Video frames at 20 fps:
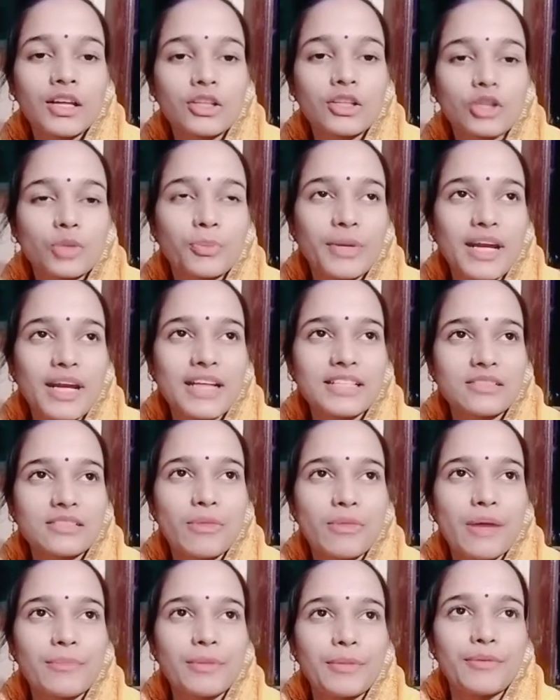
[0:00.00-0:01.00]
तो फ्रेंड्स
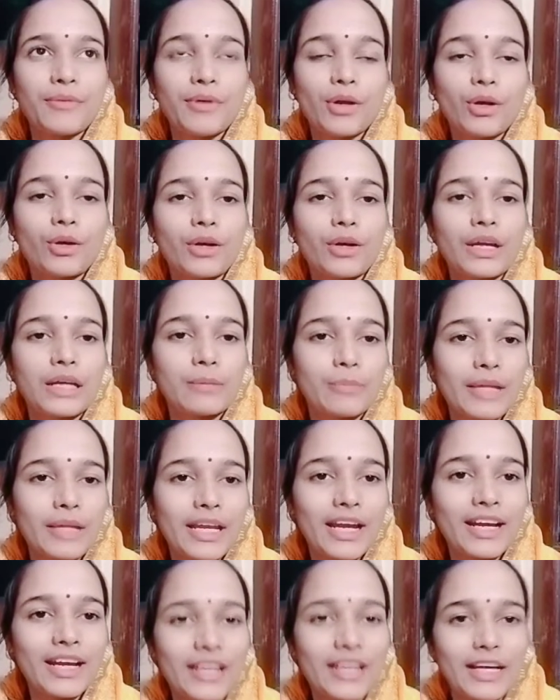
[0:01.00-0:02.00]
मैं अपने ब्लॉग को यहीं पर
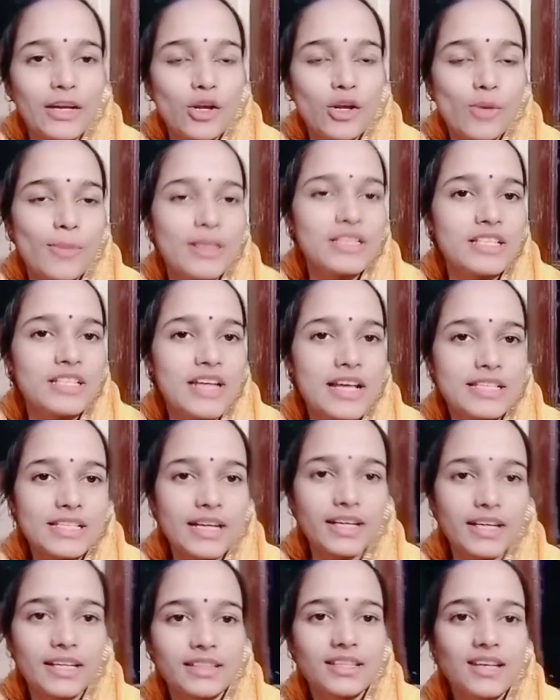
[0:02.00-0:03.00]
एंड कर रही हूँ बज रहे हैं
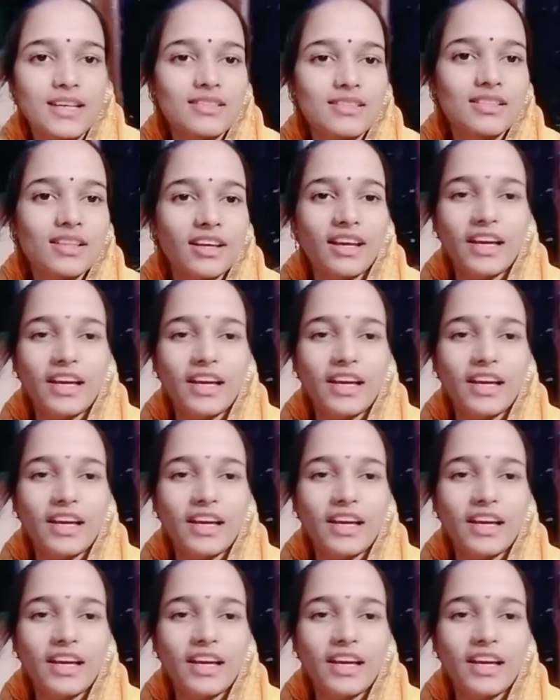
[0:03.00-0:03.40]
साढ़े दस